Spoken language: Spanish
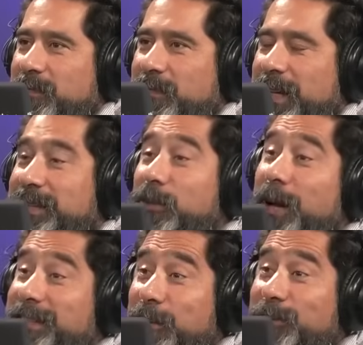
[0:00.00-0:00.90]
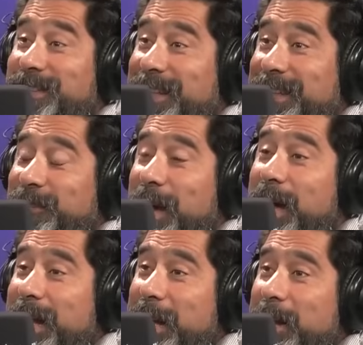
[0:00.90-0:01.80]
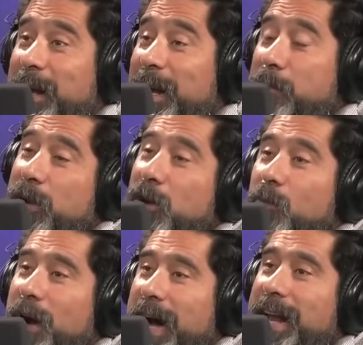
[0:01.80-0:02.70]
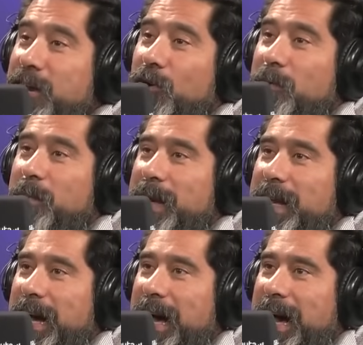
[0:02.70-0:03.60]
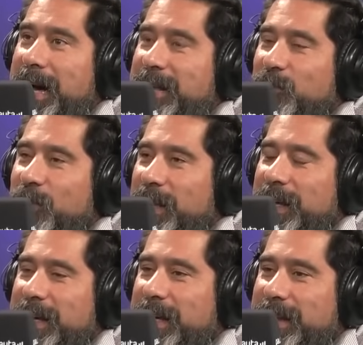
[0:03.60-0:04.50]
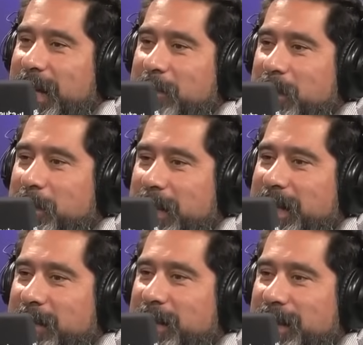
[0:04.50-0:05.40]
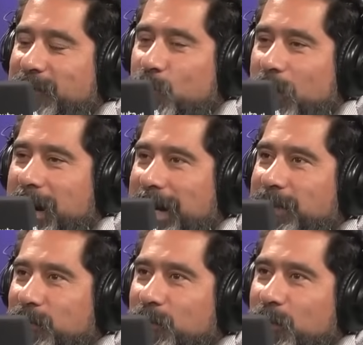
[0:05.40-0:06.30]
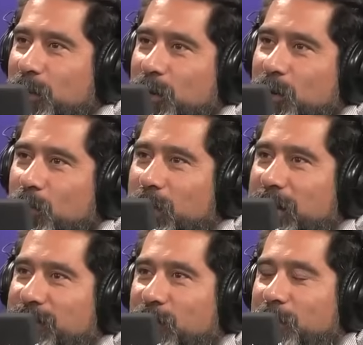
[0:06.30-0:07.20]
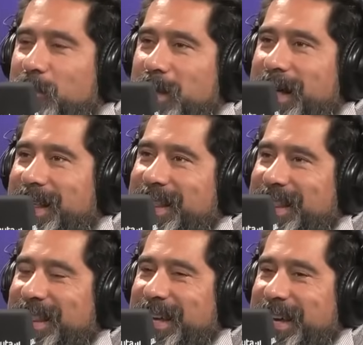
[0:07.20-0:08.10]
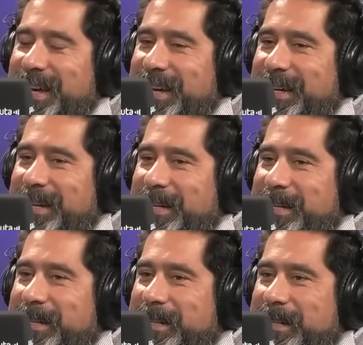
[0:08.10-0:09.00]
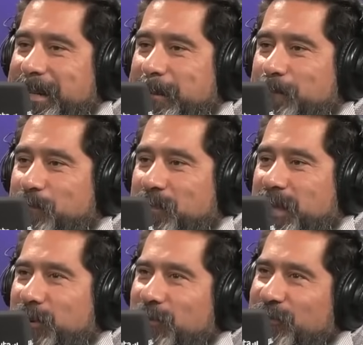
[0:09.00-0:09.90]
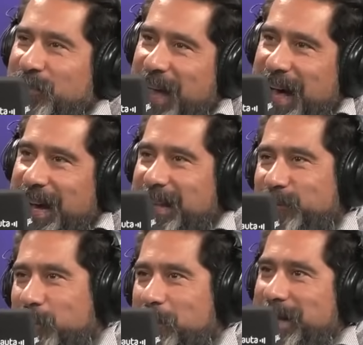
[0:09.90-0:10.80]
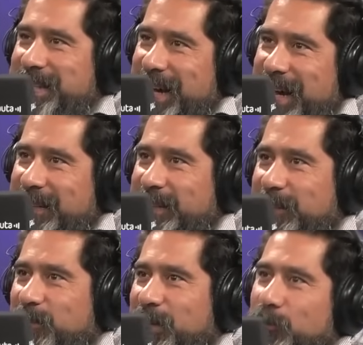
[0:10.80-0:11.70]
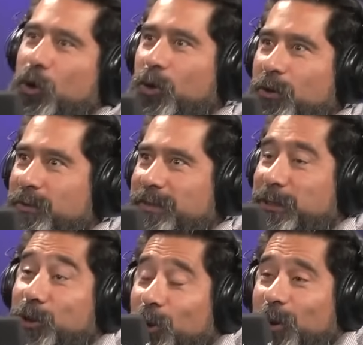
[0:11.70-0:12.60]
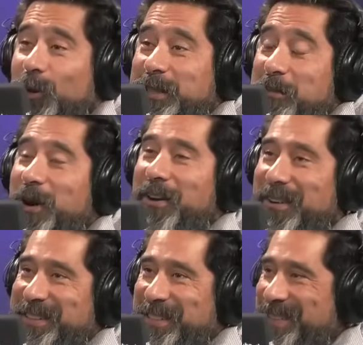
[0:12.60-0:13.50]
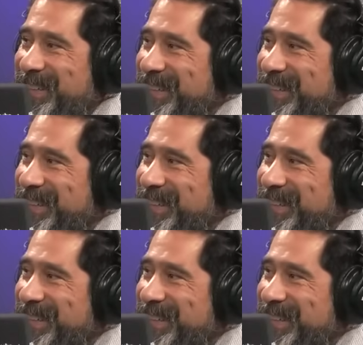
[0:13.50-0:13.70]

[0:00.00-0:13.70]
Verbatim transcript: Así, así, lo sintetiza. ¿eh? así le, pone como cara y nombre a, esto de estar permanentemente buscando una forma de eh, desconfiar, de mm. sospechar, ¿cierto? De todo de todo, de lo que se mueve. Mochati que tiene